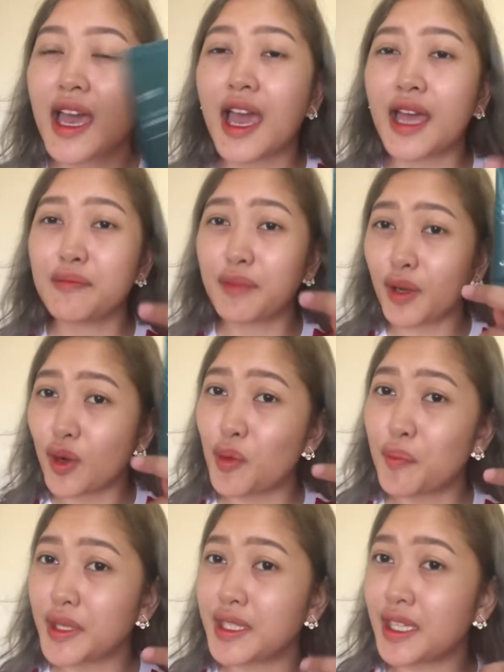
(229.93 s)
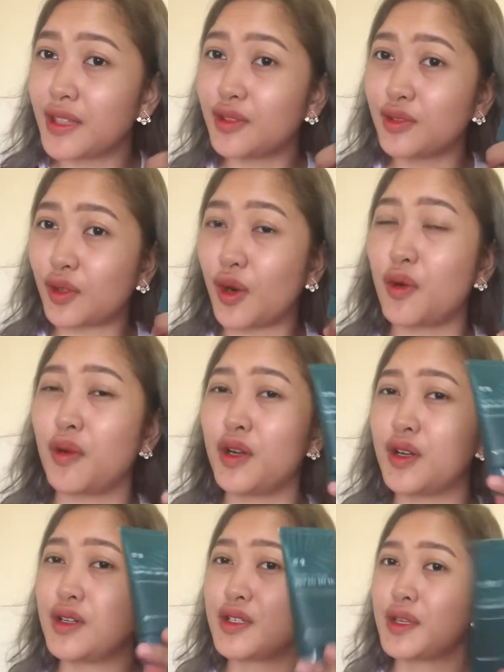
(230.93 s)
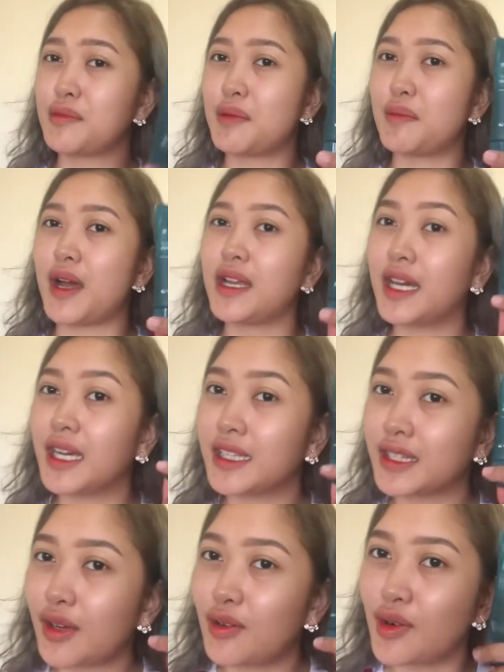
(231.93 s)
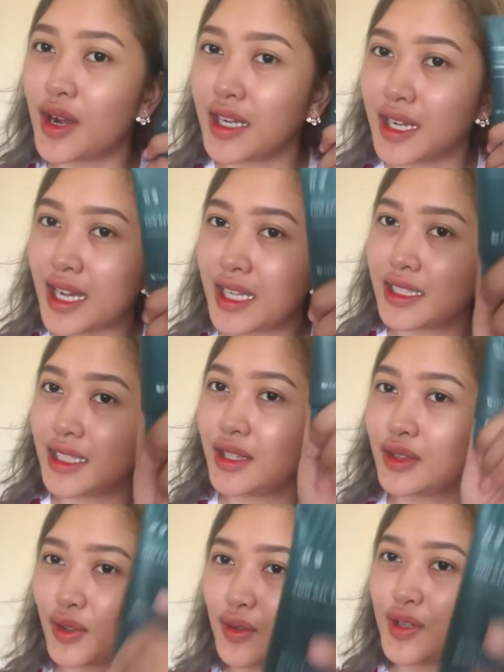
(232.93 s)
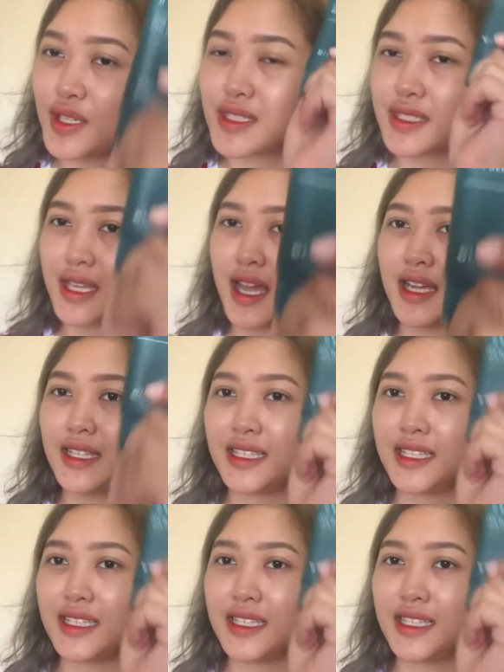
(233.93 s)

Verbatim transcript: And pag-open niya ng drawer sa baba, nakita ko agad itong isa.